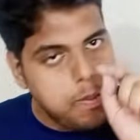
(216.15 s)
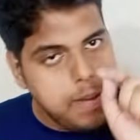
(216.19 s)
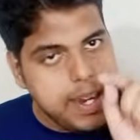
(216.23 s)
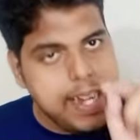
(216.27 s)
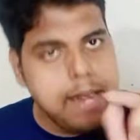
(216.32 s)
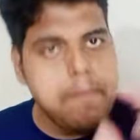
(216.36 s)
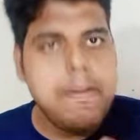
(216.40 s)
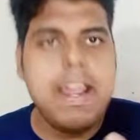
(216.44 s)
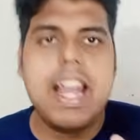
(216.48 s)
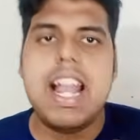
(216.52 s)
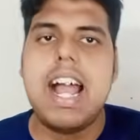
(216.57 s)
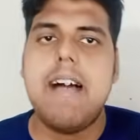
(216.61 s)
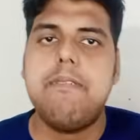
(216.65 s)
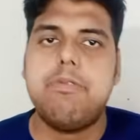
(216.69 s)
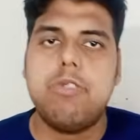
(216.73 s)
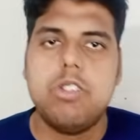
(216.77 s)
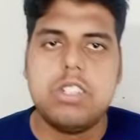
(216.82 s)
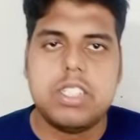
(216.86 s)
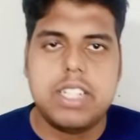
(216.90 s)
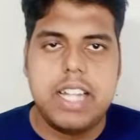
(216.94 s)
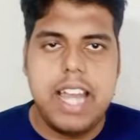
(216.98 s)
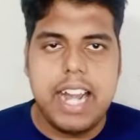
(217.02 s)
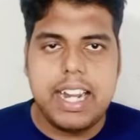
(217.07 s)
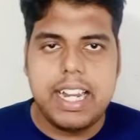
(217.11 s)
ईमेल आपको
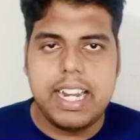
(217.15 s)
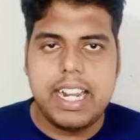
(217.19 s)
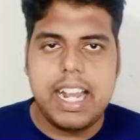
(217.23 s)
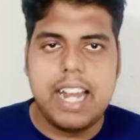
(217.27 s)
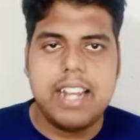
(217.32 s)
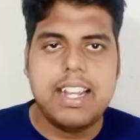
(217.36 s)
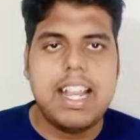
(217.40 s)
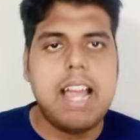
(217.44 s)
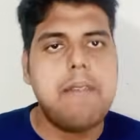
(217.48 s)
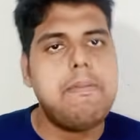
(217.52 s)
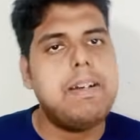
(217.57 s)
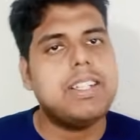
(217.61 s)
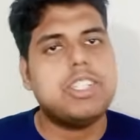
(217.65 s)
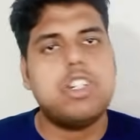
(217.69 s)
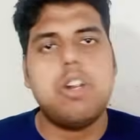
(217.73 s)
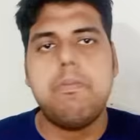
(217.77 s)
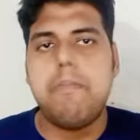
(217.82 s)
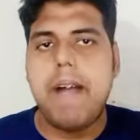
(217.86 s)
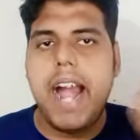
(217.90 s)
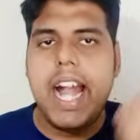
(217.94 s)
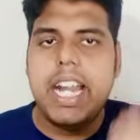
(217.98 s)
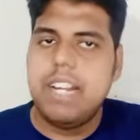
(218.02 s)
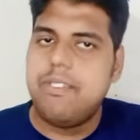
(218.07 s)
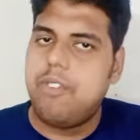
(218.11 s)
सिलेक्ट करना है वैसे तो
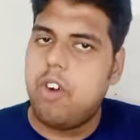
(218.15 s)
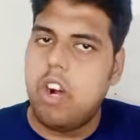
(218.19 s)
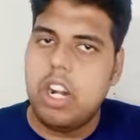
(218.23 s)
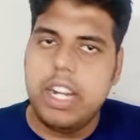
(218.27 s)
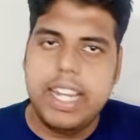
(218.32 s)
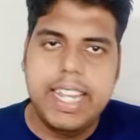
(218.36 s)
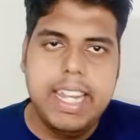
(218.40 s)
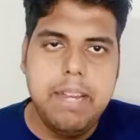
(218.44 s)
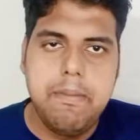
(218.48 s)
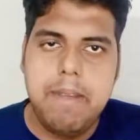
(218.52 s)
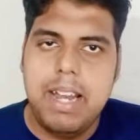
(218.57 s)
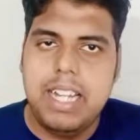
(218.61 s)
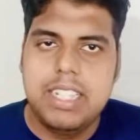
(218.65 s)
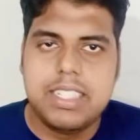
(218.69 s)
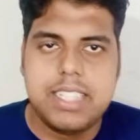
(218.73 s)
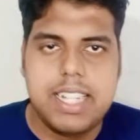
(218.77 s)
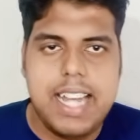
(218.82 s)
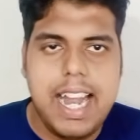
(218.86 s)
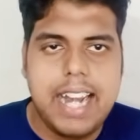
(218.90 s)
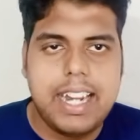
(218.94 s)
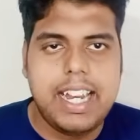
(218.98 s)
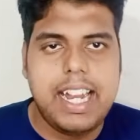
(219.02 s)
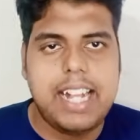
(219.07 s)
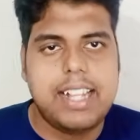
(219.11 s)
बाय डिफॉल्ट ईमेल ही
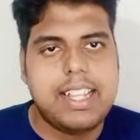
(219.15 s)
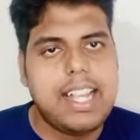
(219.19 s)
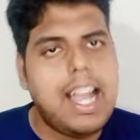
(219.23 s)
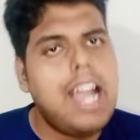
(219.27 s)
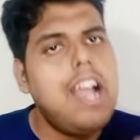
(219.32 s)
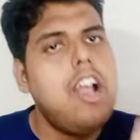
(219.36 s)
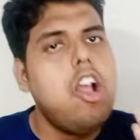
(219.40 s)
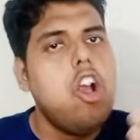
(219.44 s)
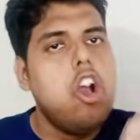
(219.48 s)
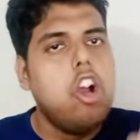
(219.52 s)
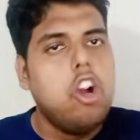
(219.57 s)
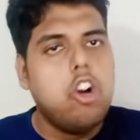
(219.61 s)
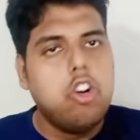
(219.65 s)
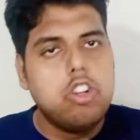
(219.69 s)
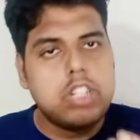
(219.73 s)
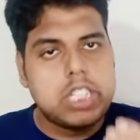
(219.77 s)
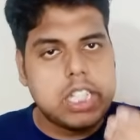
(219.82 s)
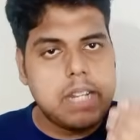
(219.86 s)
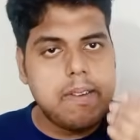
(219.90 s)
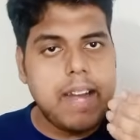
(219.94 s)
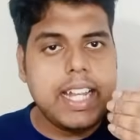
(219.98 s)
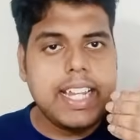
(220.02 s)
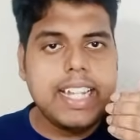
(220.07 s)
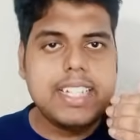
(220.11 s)
सिलेक्ट रहता है
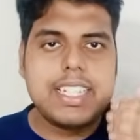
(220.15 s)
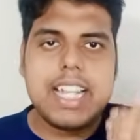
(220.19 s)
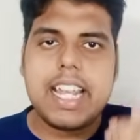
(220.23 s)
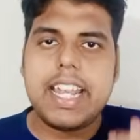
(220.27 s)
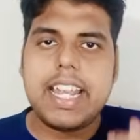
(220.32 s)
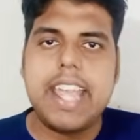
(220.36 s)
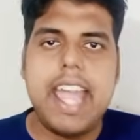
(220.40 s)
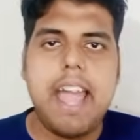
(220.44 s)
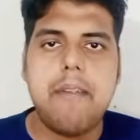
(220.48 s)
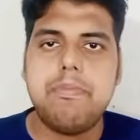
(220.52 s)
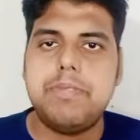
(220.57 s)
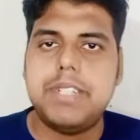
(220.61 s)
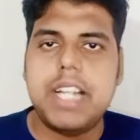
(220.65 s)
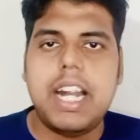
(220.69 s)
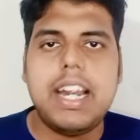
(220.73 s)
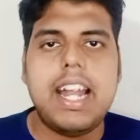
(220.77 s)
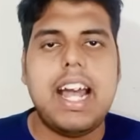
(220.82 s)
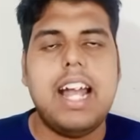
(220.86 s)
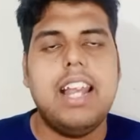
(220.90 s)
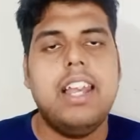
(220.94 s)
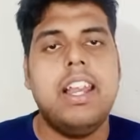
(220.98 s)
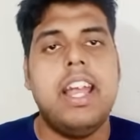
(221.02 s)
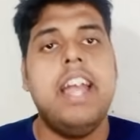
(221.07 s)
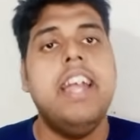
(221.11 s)
उसके बाद नीचे कैप्चा
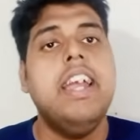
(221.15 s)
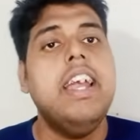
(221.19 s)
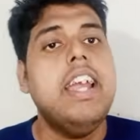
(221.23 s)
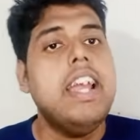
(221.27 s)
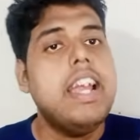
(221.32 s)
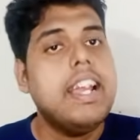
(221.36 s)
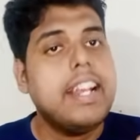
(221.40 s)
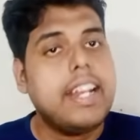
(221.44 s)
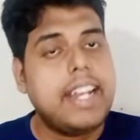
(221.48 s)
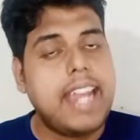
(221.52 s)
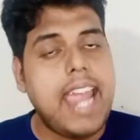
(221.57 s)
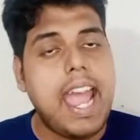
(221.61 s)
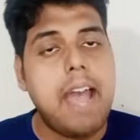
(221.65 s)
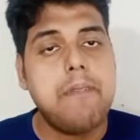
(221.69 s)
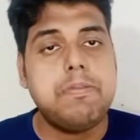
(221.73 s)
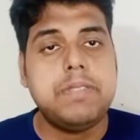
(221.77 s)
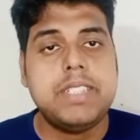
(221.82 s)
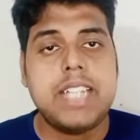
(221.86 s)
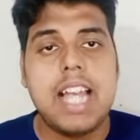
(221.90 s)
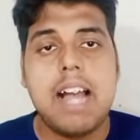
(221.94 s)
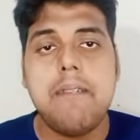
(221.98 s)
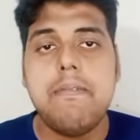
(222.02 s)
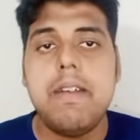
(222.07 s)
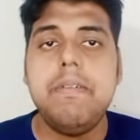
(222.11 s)
डालना है
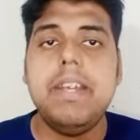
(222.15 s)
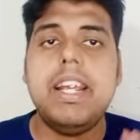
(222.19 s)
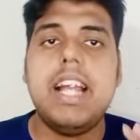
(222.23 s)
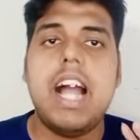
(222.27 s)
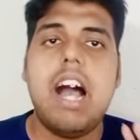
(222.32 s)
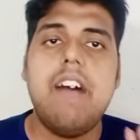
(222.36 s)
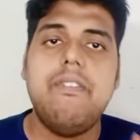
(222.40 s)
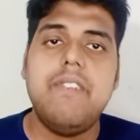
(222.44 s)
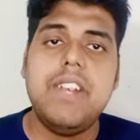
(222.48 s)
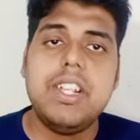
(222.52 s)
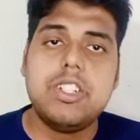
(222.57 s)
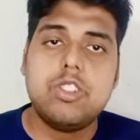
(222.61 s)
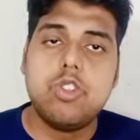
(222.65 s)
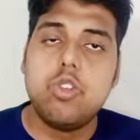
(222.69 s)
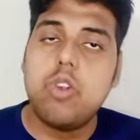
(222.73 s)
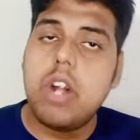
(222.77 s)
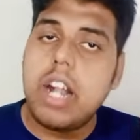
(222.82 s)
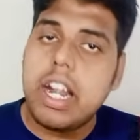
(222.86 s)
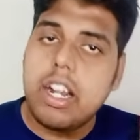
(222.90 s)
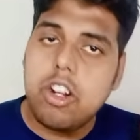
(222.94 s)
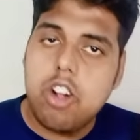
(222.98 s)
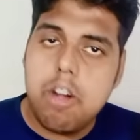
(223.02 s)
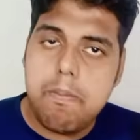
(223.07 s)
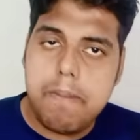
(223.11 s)
कैप्चा में भी काफ़ी
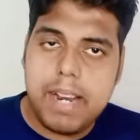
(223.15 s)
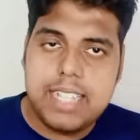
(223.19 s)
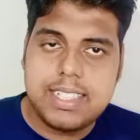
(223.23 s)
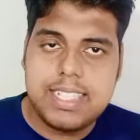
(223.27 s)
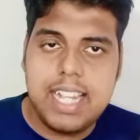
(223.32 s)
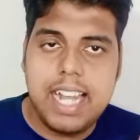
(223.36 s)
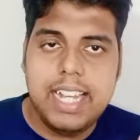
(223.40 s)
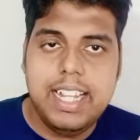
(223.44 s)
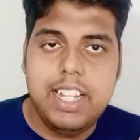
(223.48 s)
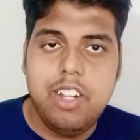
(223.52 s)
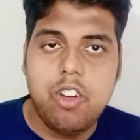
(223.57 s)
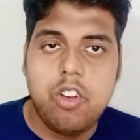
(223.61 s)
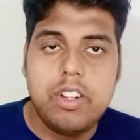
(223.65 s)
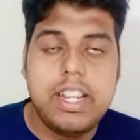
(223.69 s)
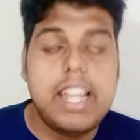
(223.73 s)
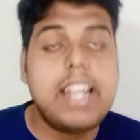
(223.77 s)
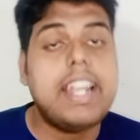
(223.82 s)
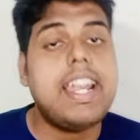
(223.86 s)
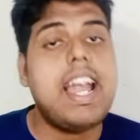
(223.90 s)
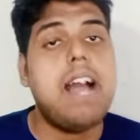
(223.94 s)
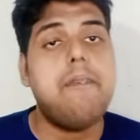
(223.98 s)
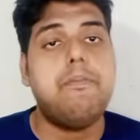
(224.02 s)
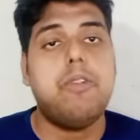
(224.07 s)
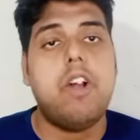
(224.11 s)
स्टूडेंट को परेशानी हो रही है
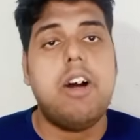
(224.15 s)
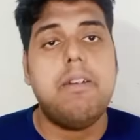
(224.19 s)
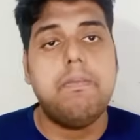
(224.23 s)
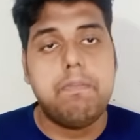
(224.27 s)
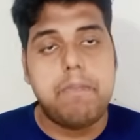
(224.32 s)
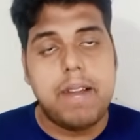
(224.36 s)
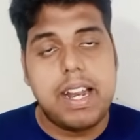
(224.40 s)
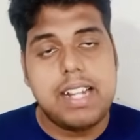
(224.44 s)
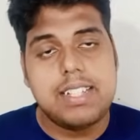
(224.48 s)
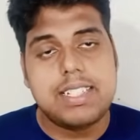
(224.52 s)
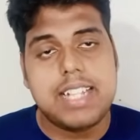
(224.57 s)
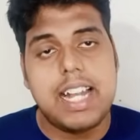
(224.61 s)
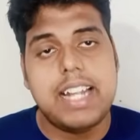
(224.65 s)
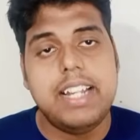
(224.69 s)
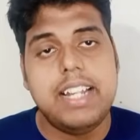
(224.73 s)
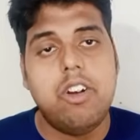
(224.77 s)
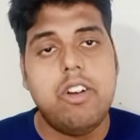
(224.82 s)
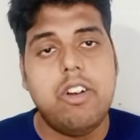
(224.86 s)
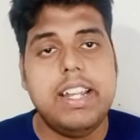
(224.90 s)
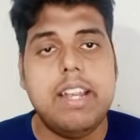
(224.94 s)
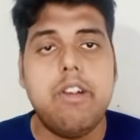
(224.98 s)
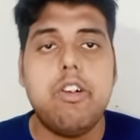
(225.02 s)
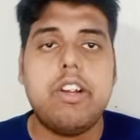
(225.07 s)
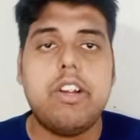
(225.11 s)
क्या परेशानी हो
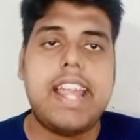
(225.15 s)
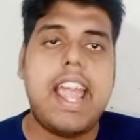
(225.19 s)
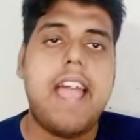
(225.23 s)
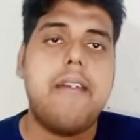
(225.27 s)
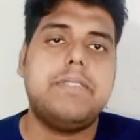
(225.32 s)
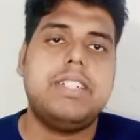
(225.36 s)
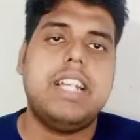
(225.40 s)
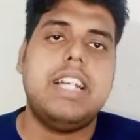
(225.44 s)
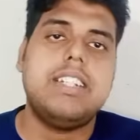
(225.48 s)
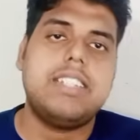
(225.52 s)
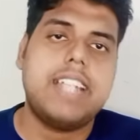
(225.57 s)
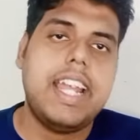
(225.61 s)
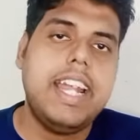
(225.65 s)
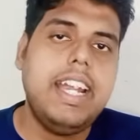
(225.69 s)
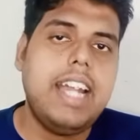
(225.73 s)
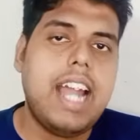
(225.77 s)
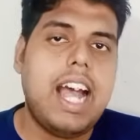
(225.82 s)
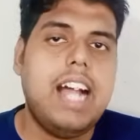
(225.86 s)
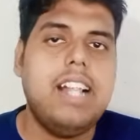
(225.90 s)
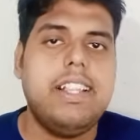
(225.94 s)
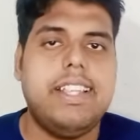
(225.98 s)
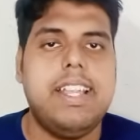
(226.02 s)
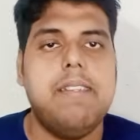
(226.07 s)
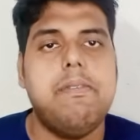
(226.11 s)
रही है वो कैप्चा सही
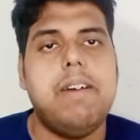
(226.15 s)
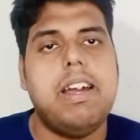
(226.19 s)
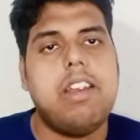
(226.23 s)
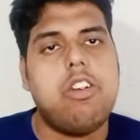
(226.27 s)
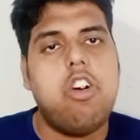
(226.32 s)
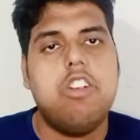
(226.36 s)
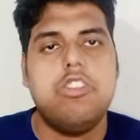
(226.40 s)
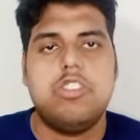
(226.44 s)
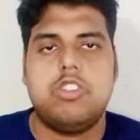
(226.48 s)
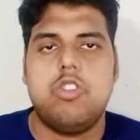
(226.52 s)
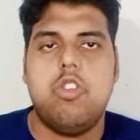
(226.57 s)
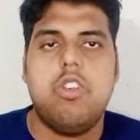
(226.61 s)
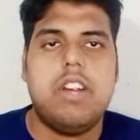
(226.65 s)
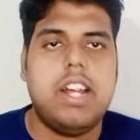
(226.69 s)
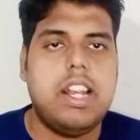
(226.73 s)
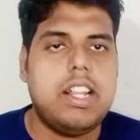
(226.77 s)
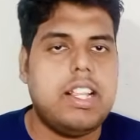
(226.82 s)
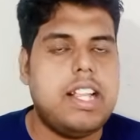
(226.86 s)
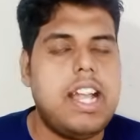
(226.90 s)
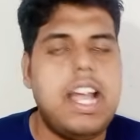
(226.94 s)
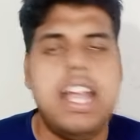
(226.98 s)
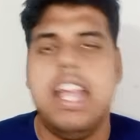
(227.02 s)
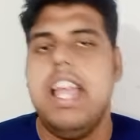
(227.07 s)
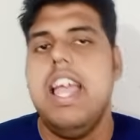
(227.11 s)
डालते हैं वहाँ रॉन्ग शो
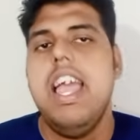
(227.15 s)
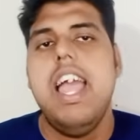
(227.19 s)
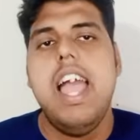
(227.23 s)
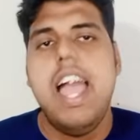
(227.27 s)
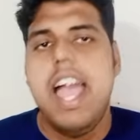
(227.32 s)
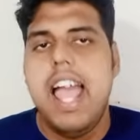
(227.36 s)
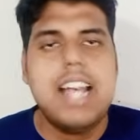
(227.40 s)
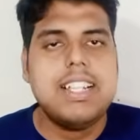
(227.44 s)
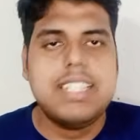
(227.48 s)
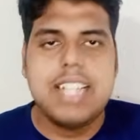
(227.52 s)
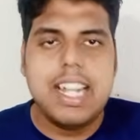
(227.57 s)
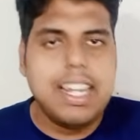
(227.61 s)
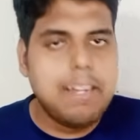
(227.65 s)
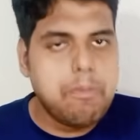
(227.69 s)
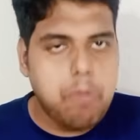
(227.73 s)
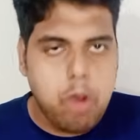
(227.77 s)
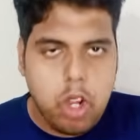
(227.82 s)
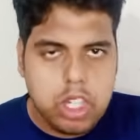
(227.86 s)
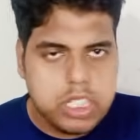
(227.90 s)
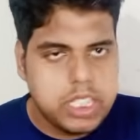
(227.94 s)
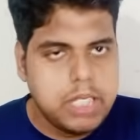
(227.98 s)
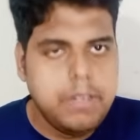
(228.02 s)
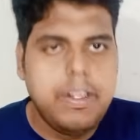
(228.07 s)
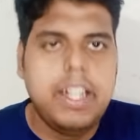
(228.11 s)
करता है ऐसा
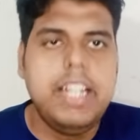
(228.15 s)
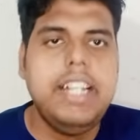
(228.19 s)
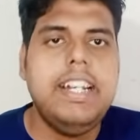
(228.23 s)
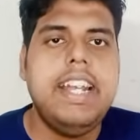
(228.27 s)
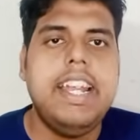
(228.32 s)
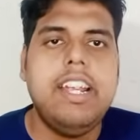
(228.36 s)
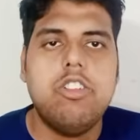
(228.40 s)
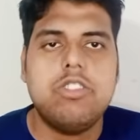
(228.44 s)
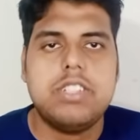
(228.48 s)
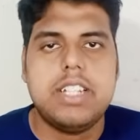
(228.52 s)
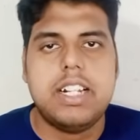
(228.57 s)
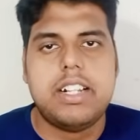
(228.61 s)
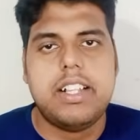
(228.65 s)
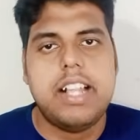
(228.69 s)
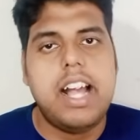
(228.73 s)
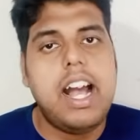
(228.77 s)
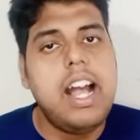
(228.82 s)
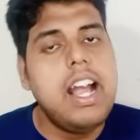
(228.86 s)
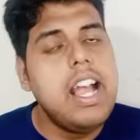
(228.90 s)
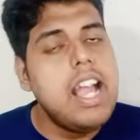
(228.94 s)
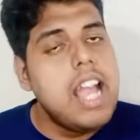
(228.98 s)
पॉसिबल ही नहीं हो सकता